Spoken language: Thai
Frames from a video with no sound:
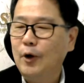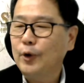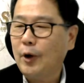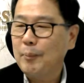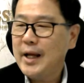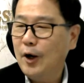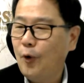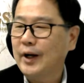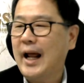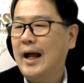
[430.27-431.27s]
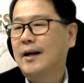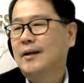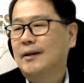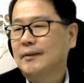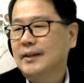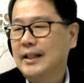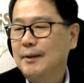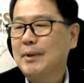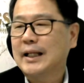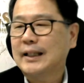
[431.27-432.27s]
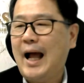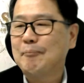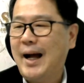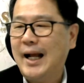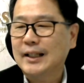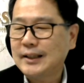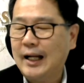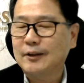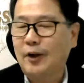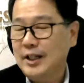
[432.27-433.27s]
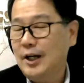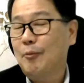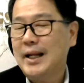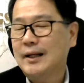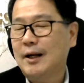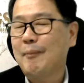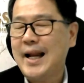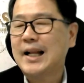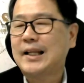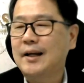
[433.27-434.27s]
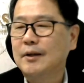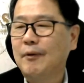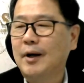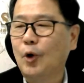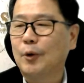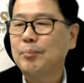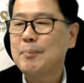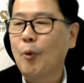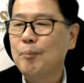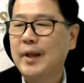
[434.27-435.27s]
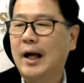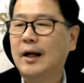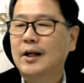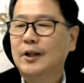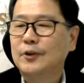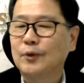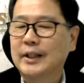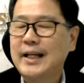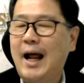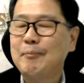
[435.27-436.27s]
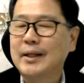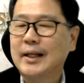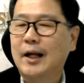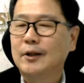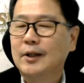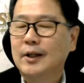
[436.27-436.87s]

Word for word: ลดดอกเบี้ยลงเนี่ยสิ่งที่มันจะตามมาชัดๆตอนนี้เราไม่เราไม่แน่ใจคือว่าลดไปปุ๊บเนี่ยส่งสัญญาณเป็นเงี้ย